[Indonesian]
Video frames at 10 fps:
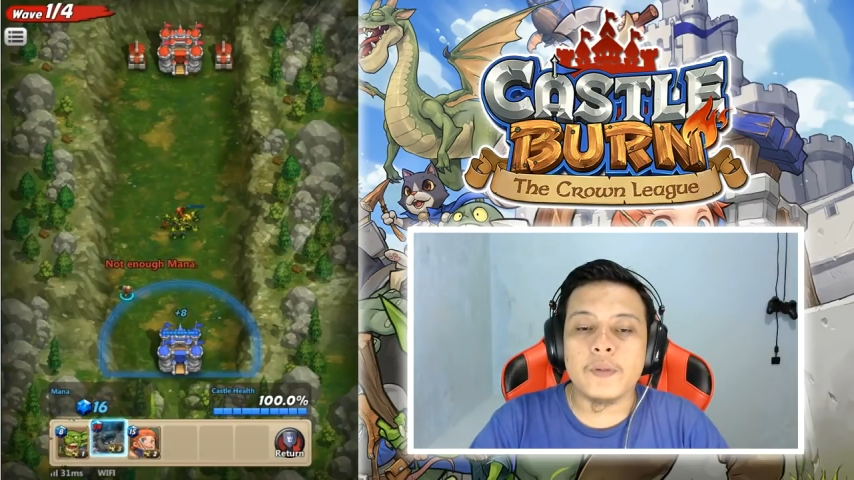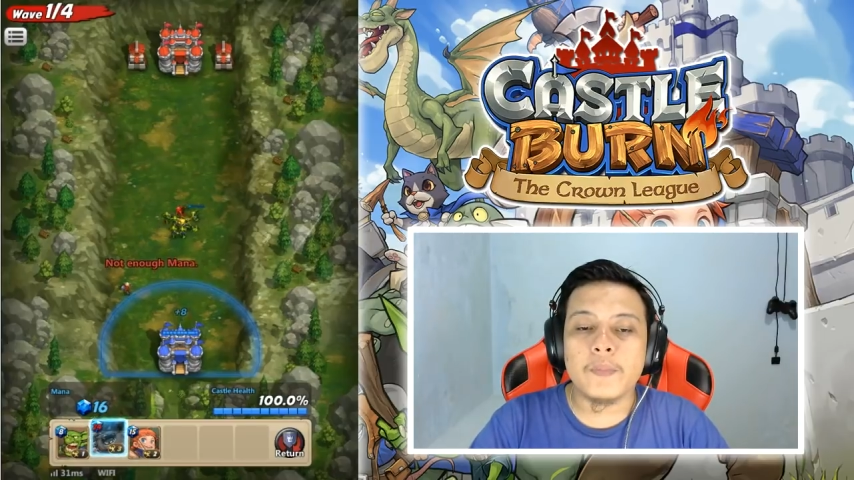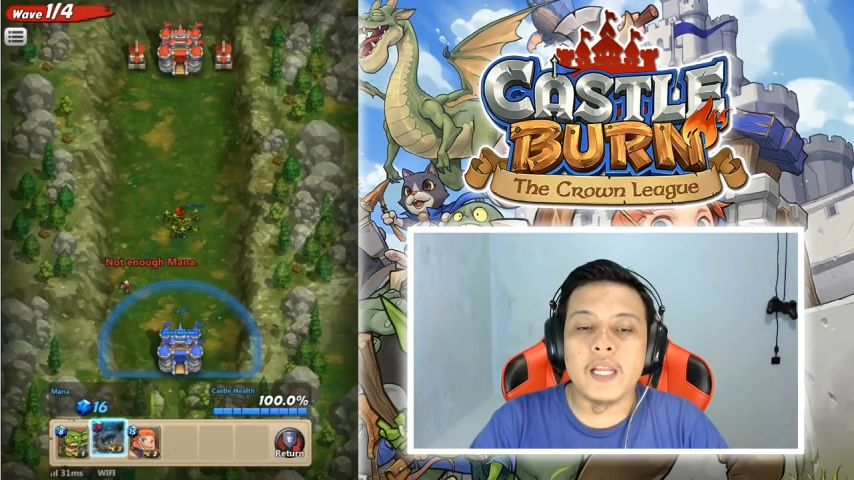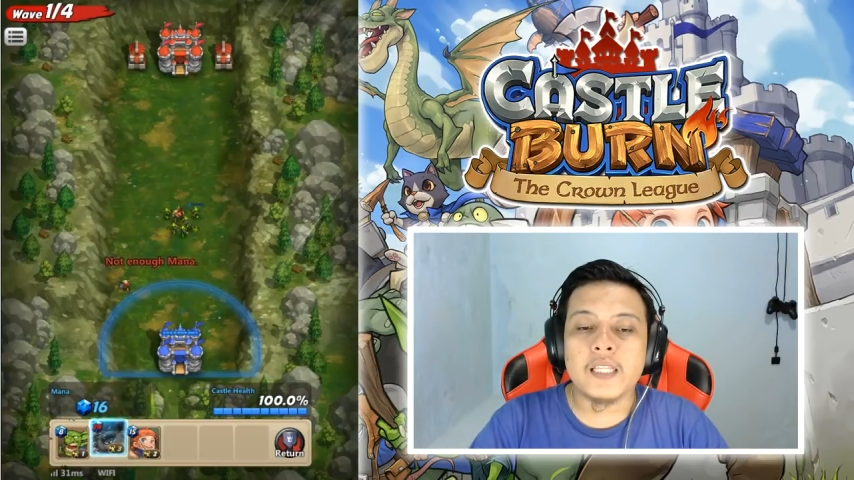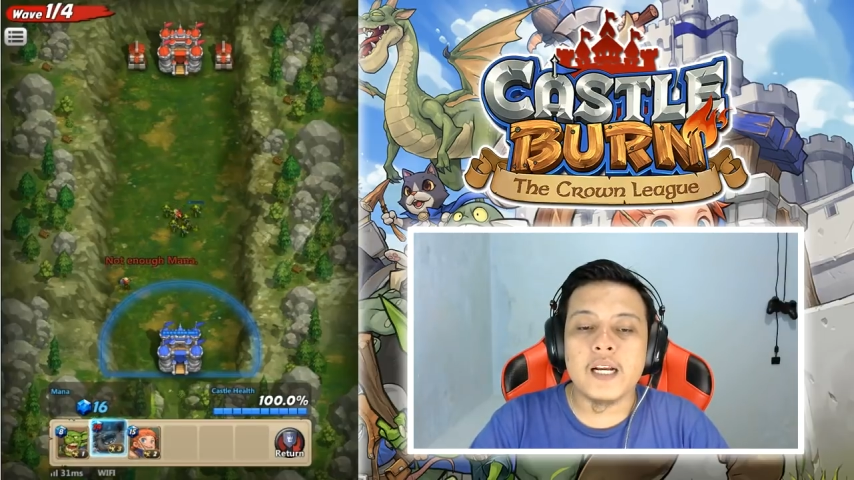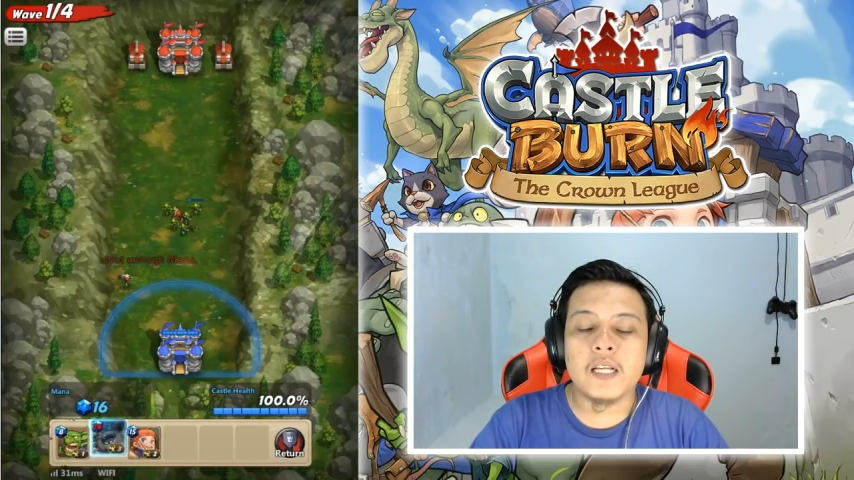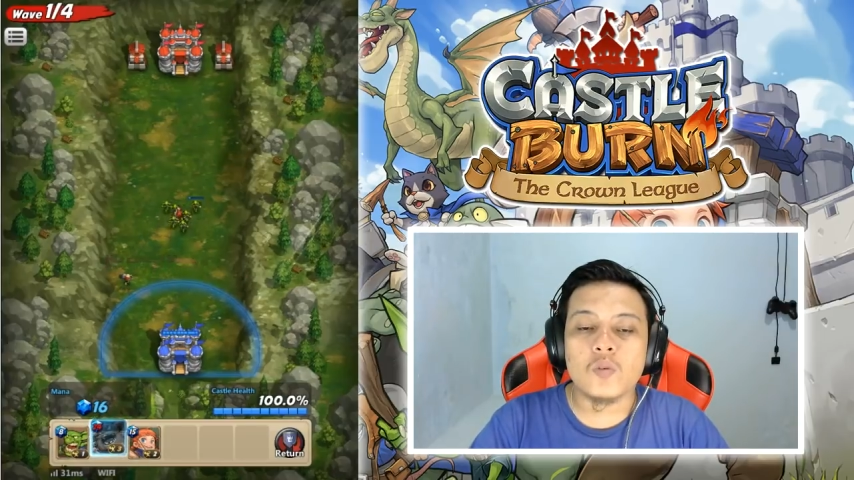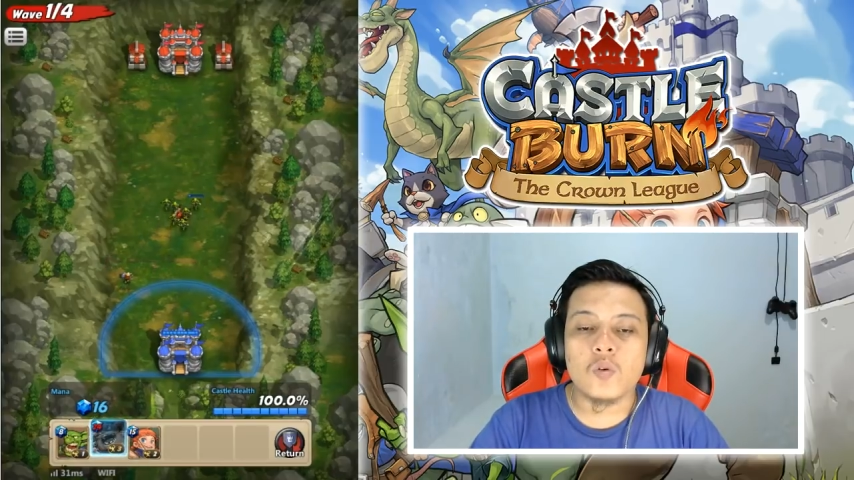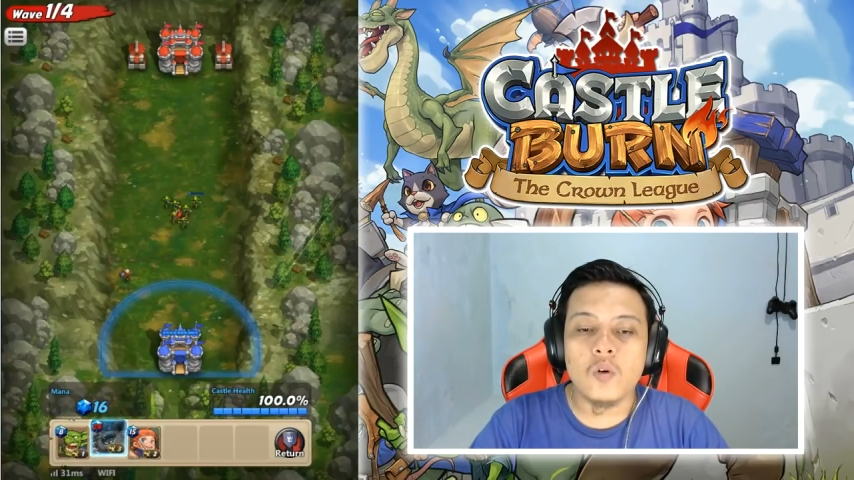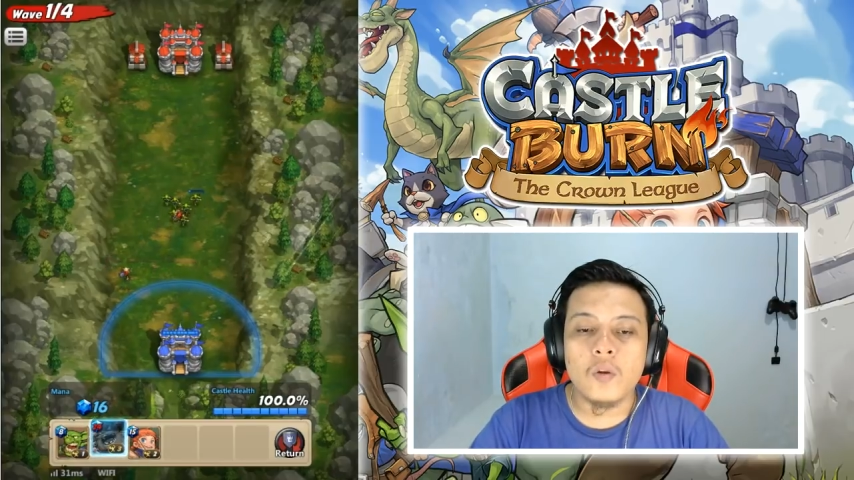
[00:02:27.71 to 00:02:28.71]
tapi mananya
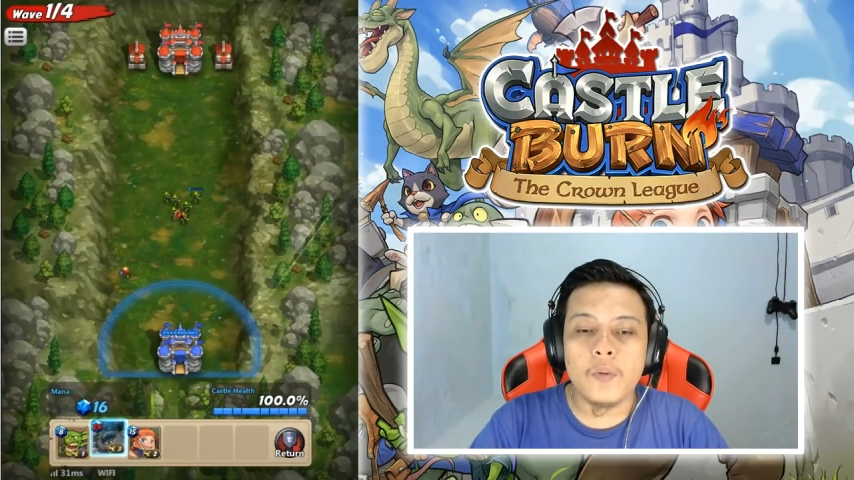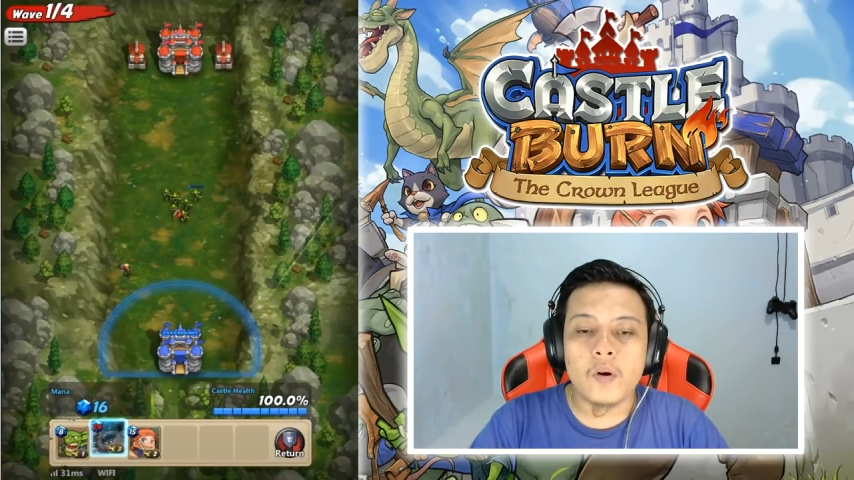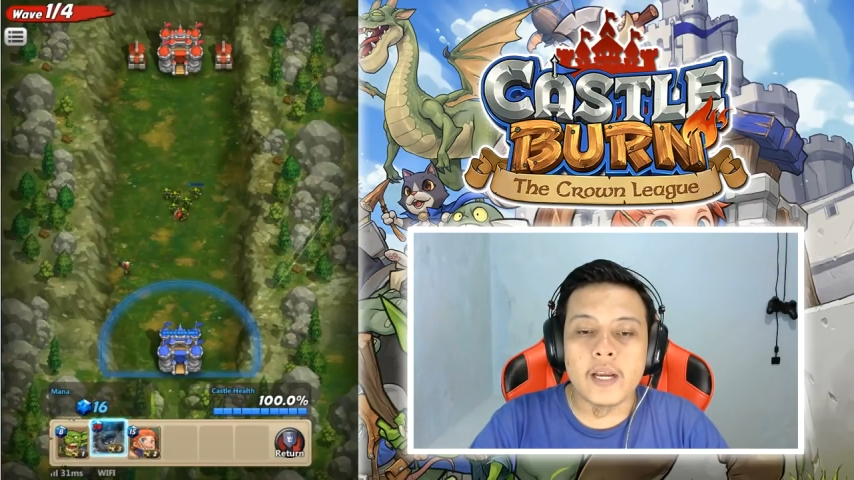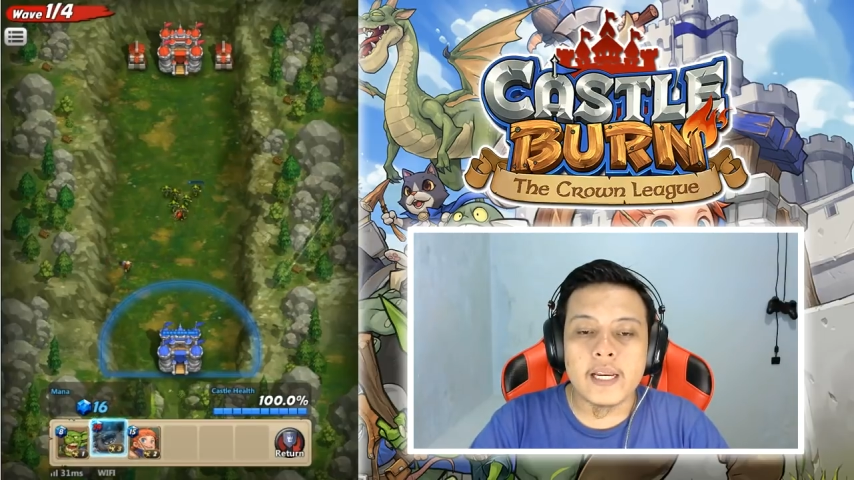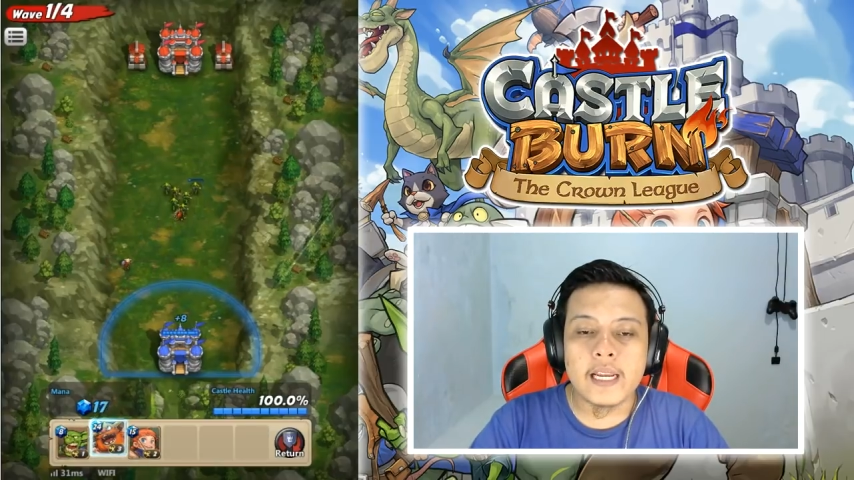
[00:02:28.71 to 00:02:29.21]
nggak cukup oke okay?